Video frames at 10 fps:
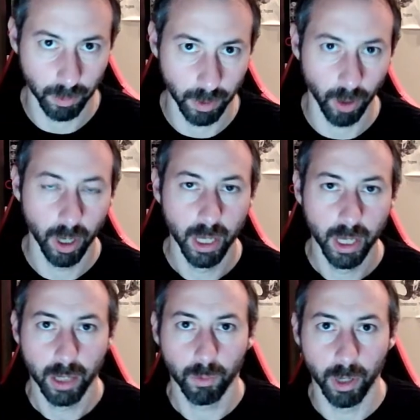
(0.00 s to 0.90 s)
quello,
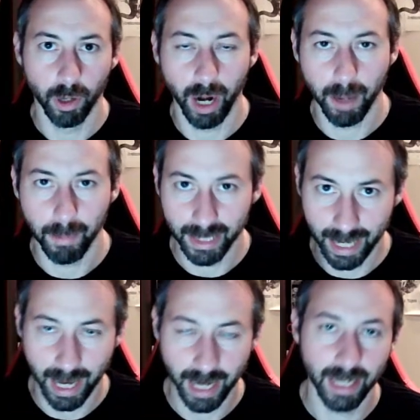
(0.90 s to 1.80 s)
quello alla
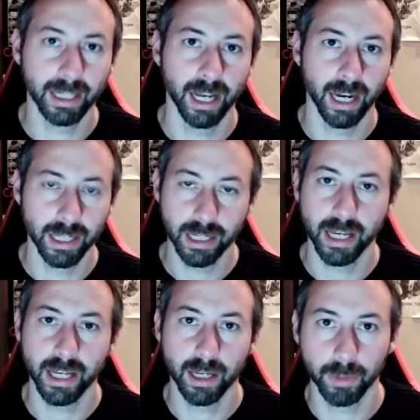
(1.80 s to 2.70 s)
metallica, alla
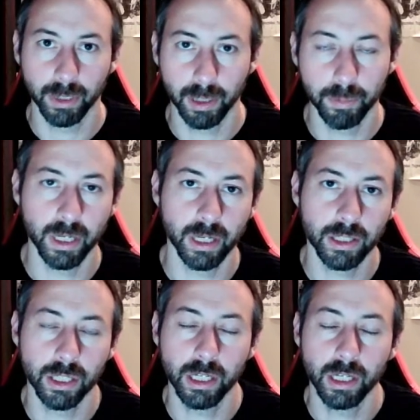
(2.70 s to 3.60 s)
Slayer per
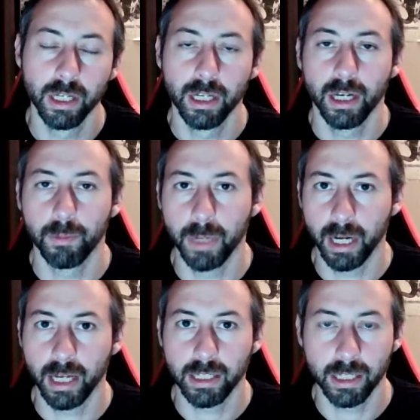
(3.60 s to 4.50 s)
capirci per
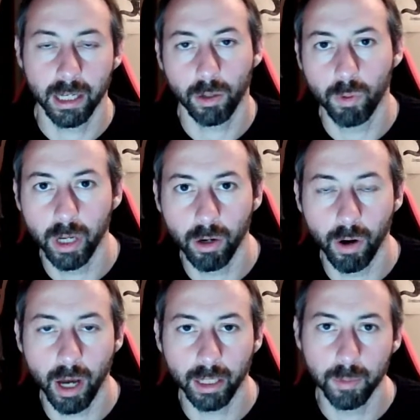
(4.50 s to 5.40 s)
essere quello
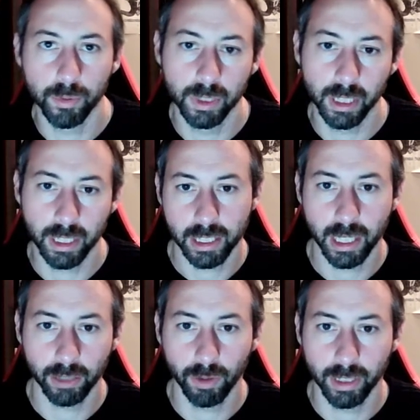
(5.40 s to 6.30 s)
anche più
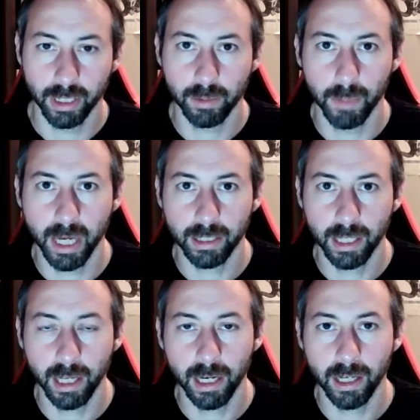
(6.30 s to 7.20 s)
interessato al death
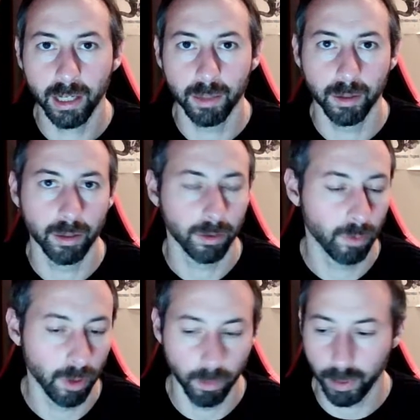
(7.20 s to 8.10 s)
metal, eh,
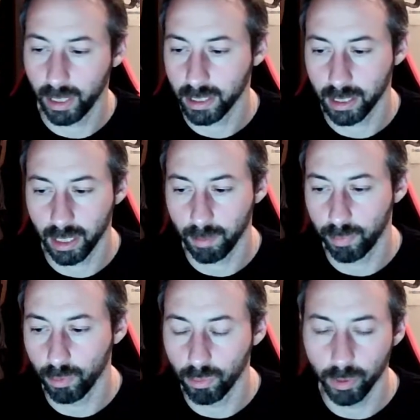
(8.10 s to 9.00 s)
quello per essere
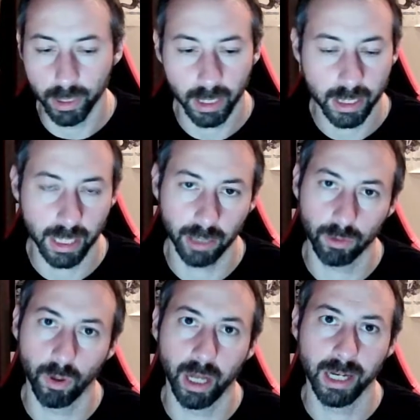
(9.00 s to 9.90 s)
più
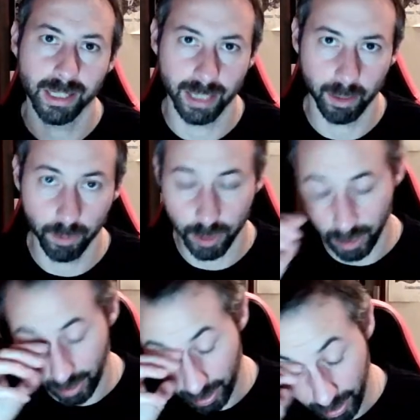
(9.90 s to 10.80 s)
interessato all'estremo in
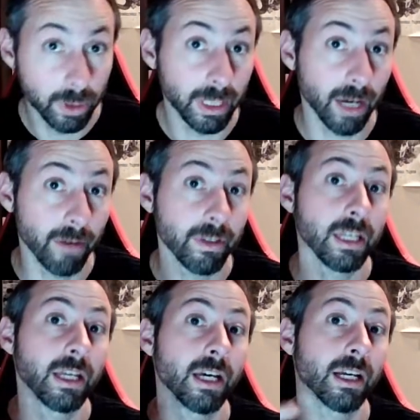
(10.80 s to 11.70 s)
generale.
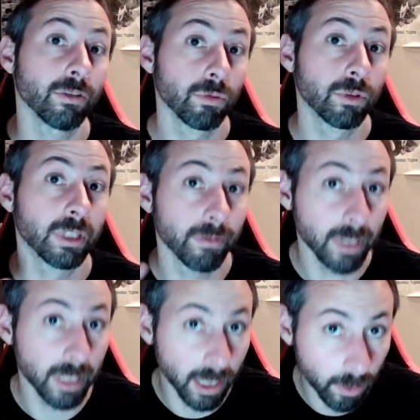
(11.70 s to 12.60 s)
Tuttavia,
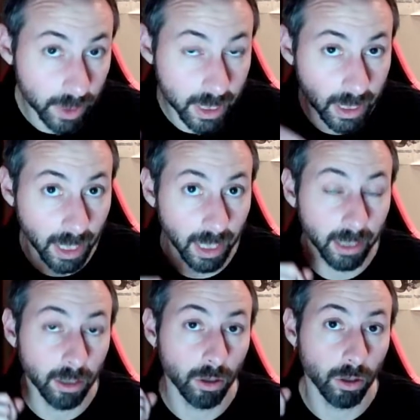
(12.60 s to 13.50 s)
tuttavia,
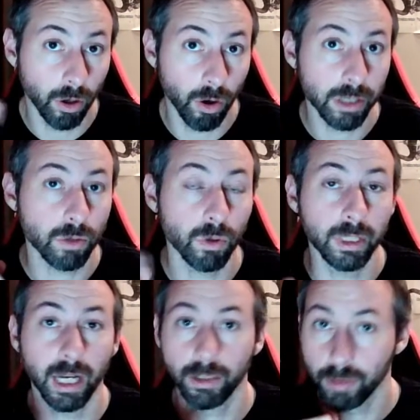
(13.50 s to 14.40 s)
quest'anno ho
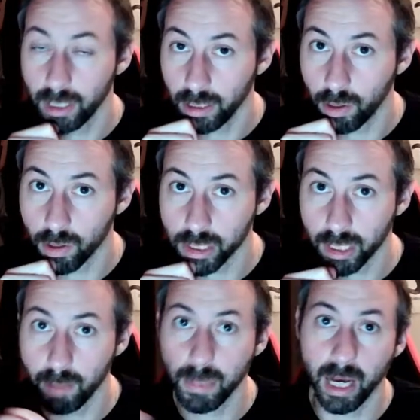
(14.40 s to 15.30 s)
ascoltato delle cose
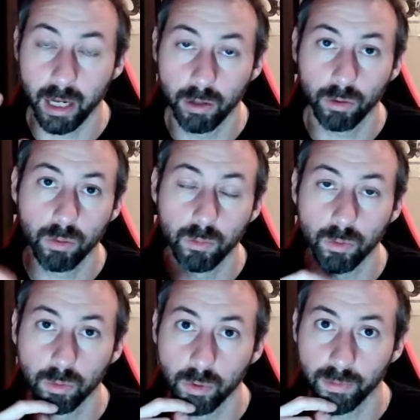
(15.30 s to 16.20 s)
che mi hanno
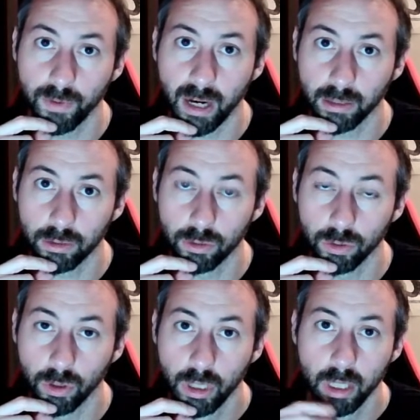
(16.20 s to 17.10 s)
comunque
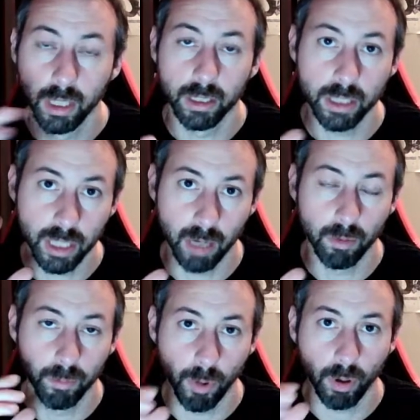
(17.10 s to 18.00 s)
fatto, diciamo,
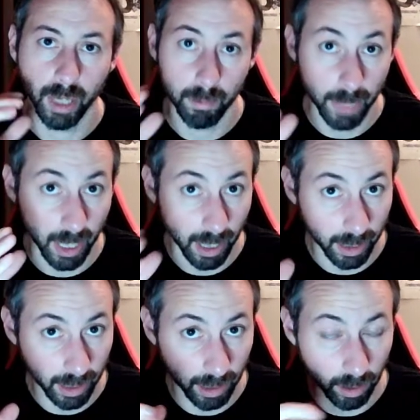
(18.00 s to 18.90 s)
un po'
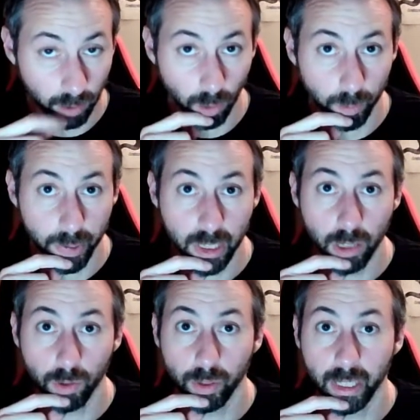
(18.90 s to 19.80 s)
cambiare
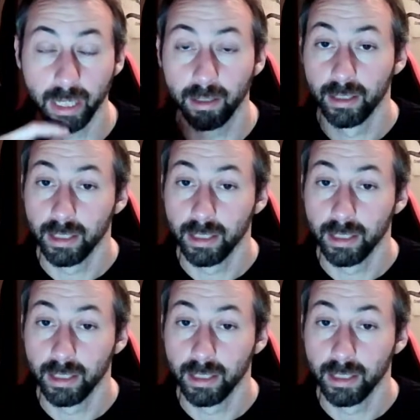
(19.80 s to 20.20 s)
opinione.